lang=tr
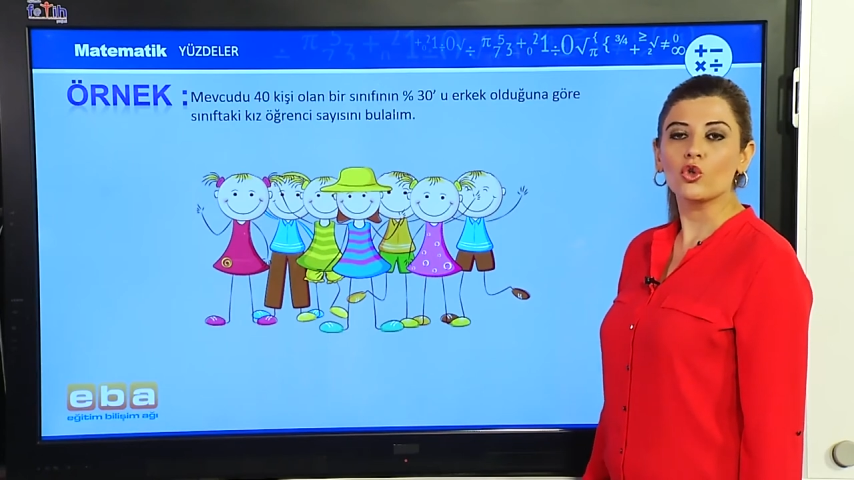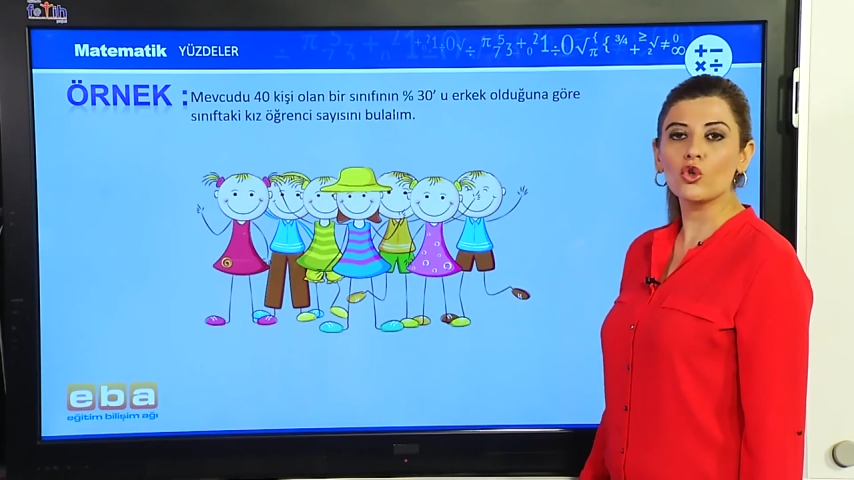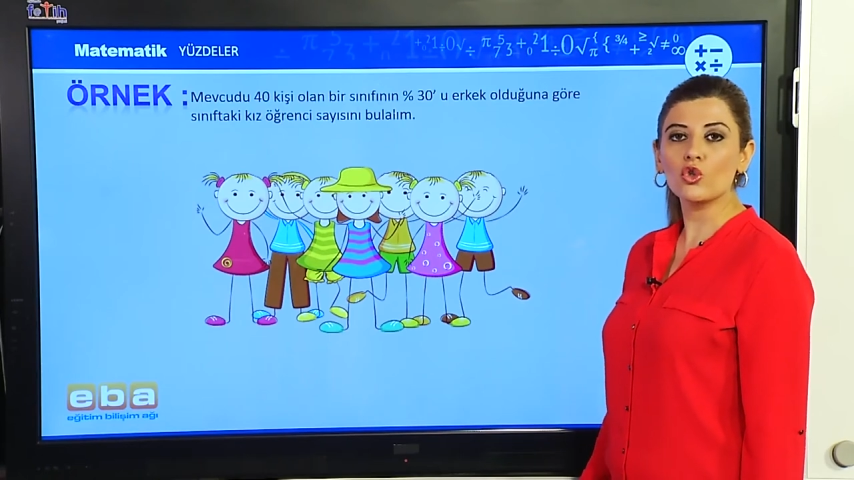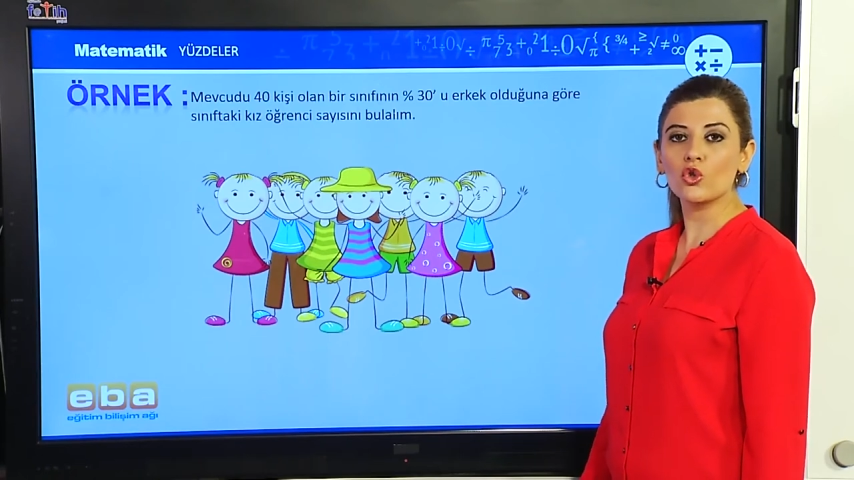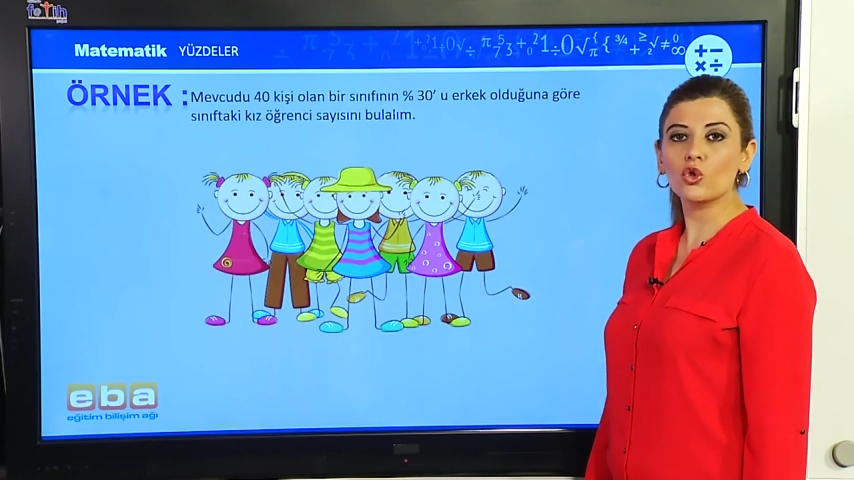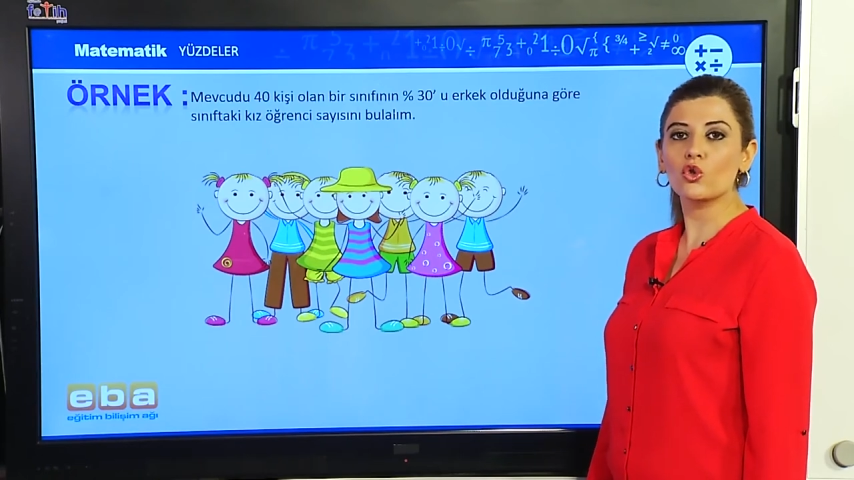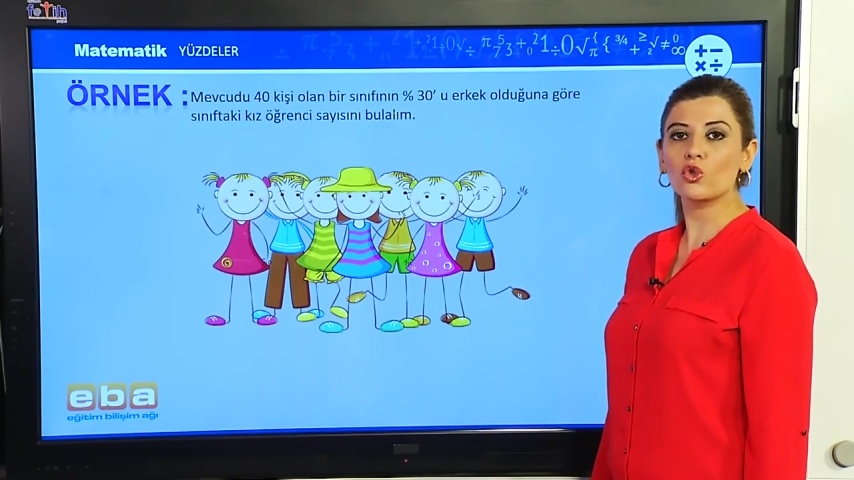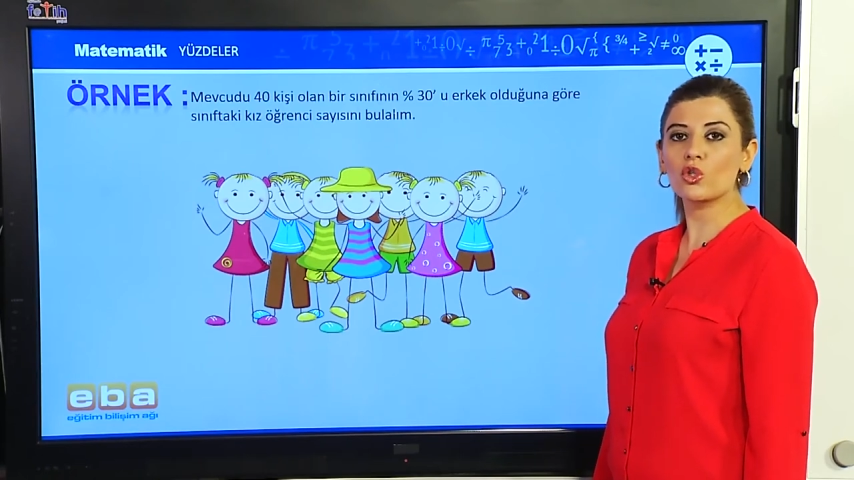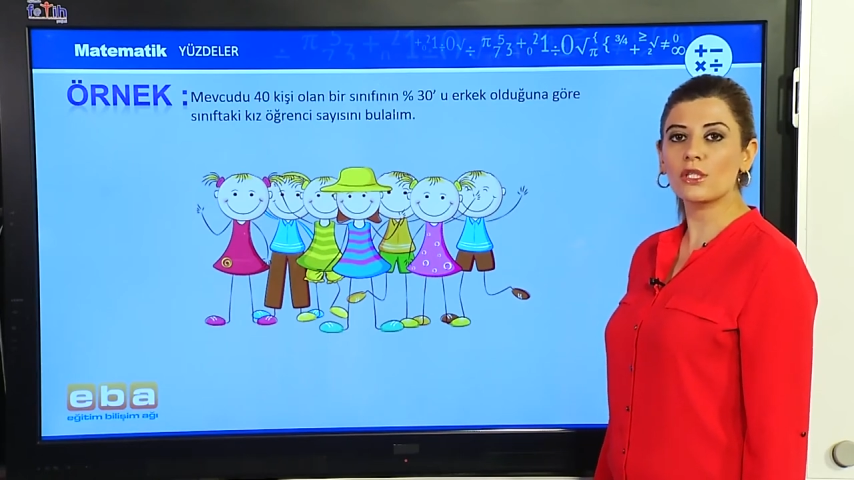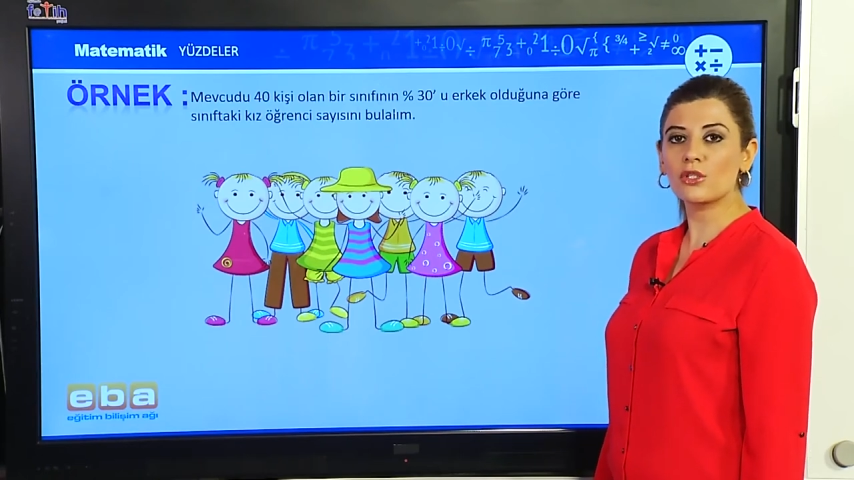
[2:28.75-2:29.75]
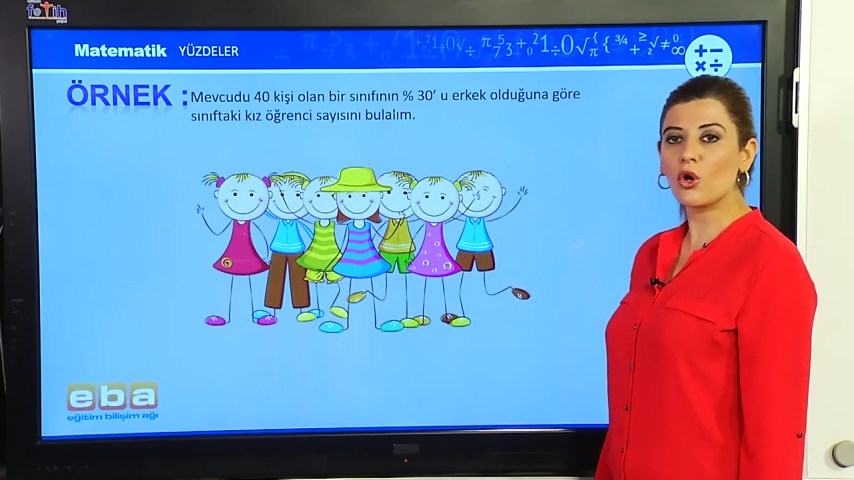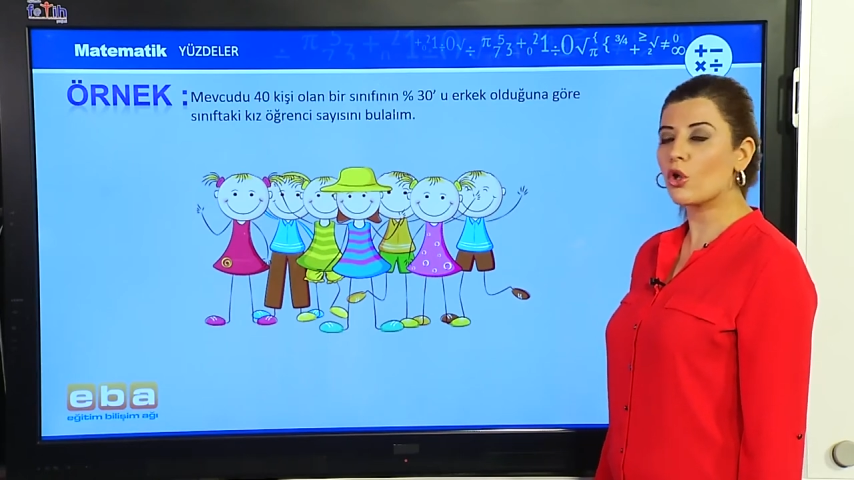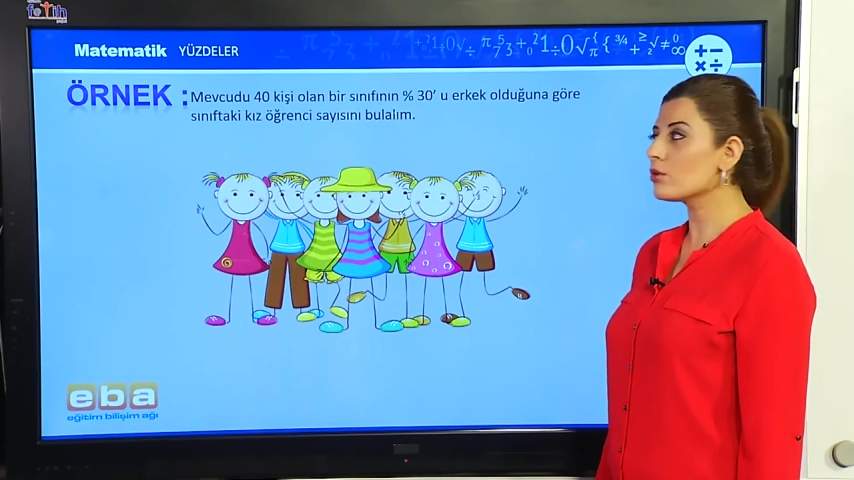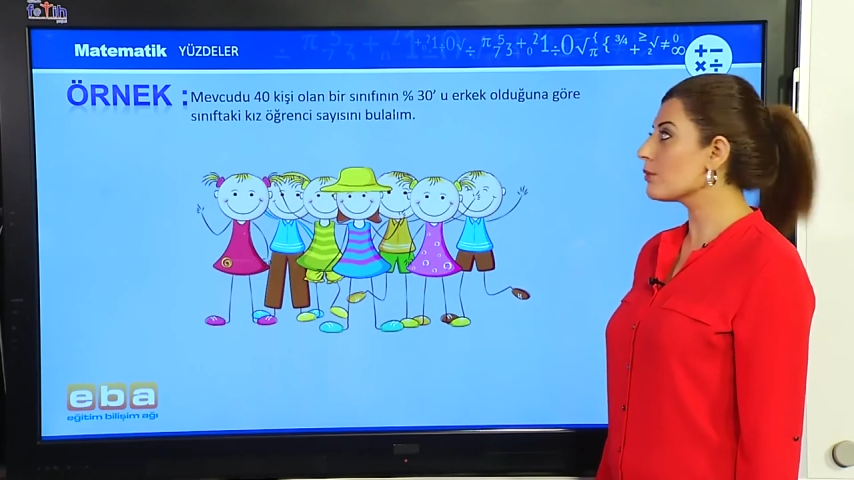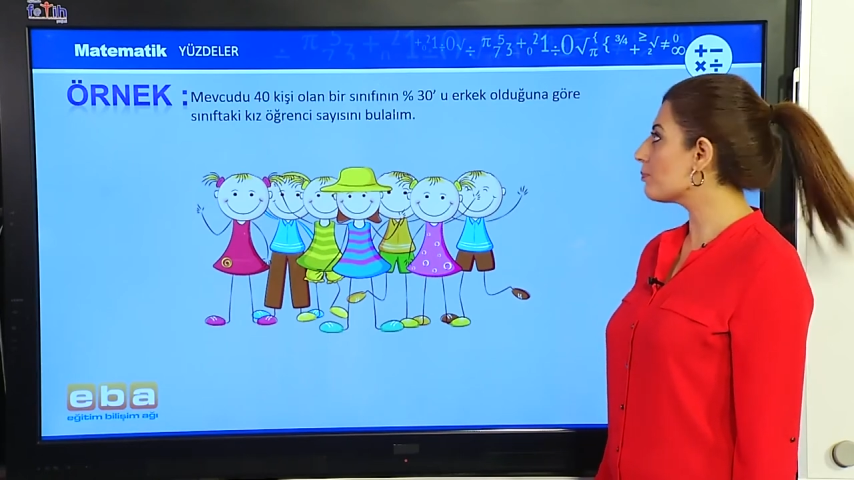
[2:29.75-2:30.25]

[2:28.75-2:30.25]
%30'u kız ol,